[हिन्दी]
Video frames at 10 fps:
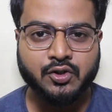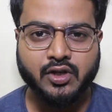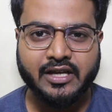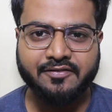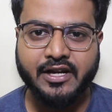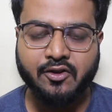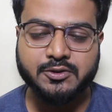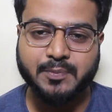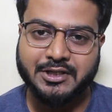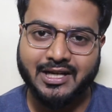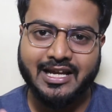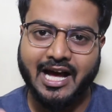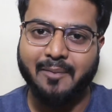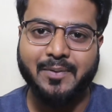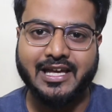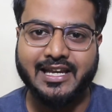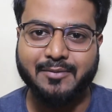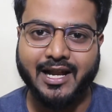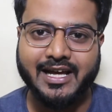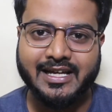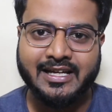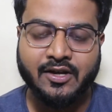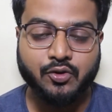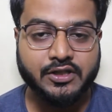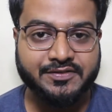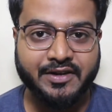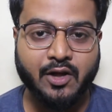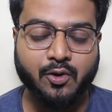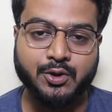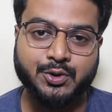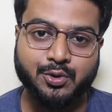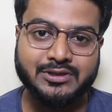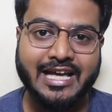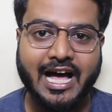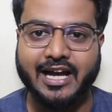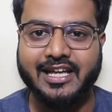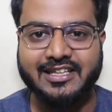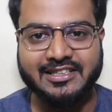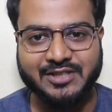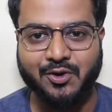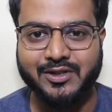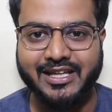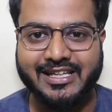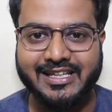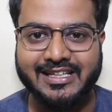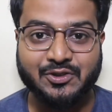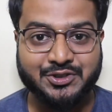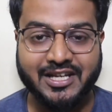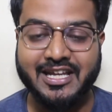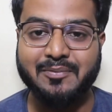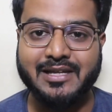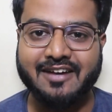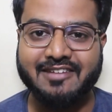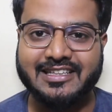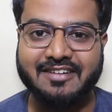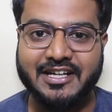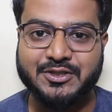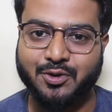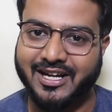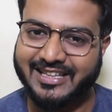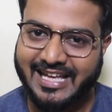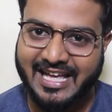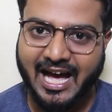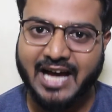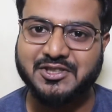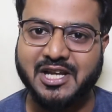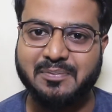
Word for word: तो ये वीडियो स्पेशली आप ही के लिए बना है तो इस वीडियो को शुरू से आखिर तक जरूर देखिए तो चलिए बिना गवाए शुरू करते हैं आज का